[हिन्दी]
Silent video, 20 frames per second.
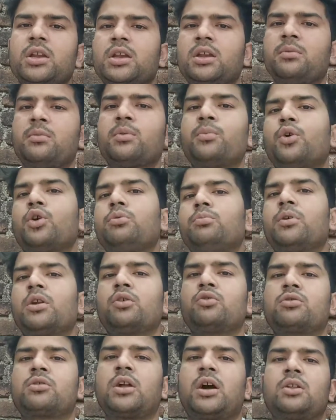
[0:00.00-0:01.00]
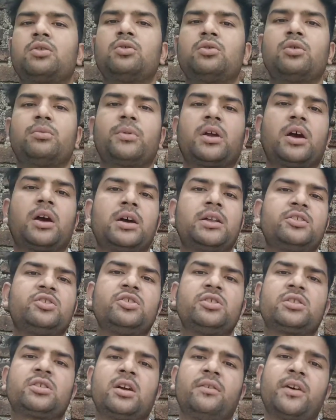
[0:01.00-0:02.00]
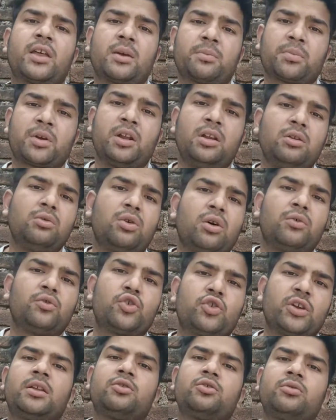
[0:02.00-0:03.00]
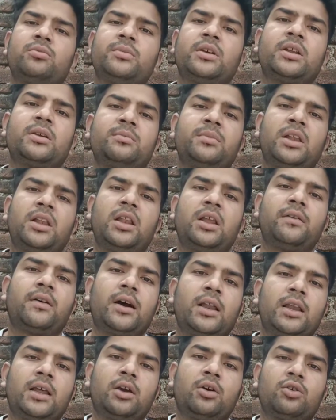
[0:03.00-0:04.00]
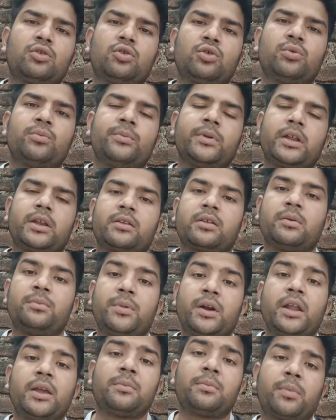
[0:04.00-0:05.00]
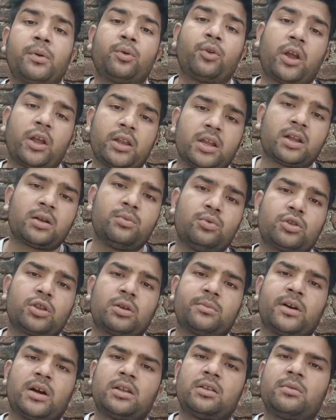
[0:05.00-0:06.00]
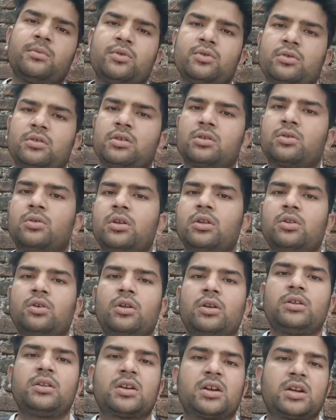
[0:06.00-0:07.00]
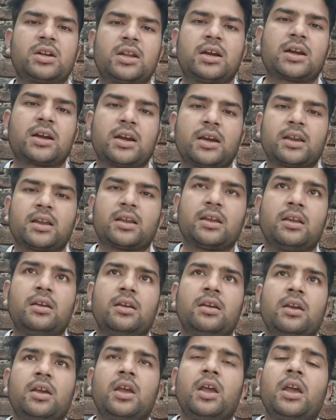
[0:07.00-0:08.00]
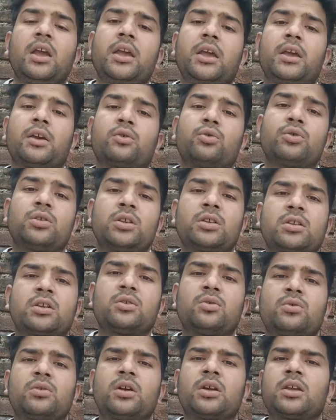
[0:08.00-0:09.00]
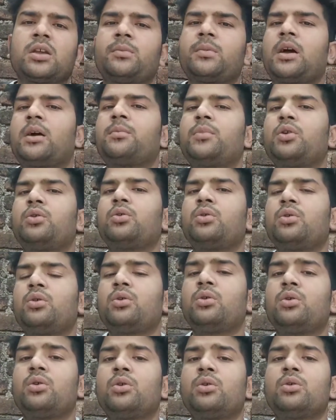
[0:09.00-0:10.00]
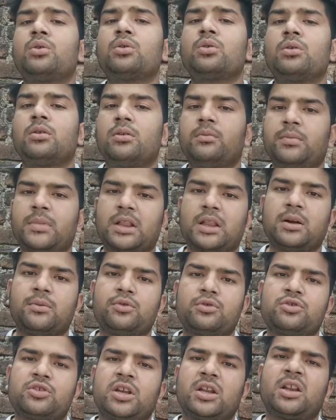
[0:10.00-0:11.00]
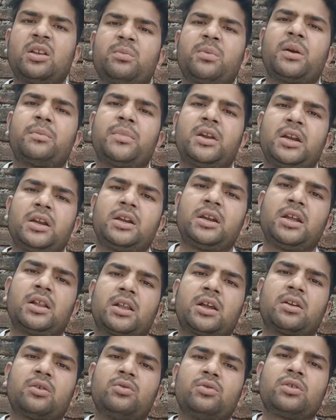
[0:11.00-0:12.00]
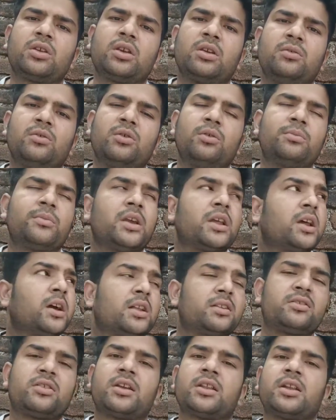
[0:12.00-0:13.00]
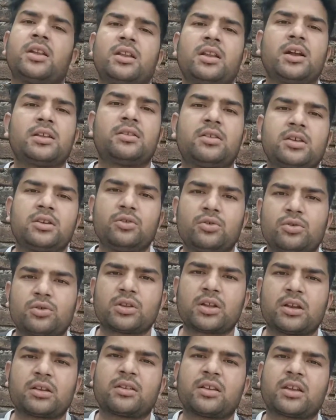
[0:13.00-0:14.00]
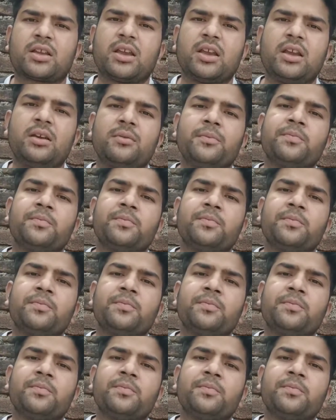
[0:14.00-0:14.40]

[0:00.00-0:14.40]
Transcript: है कि मैं बहुत बड़ा उस्ताद हूँ जो मैं हर चीज़ कवर अप कर लूँगा वो चैनल वो मेरे मिलने वाले हैं और जो मेरे से बड़े पुराने कबूतरबाज हैं मैं उनसे थोड़ी नॉलेज इकट्ठा करके कोशिश करूँगा कि मैं आप लोगों को मतलब उस चैनल पर अपडेट देता रहूँ कि वो मेरा चैनल अच्छी ग्रोथ कर सके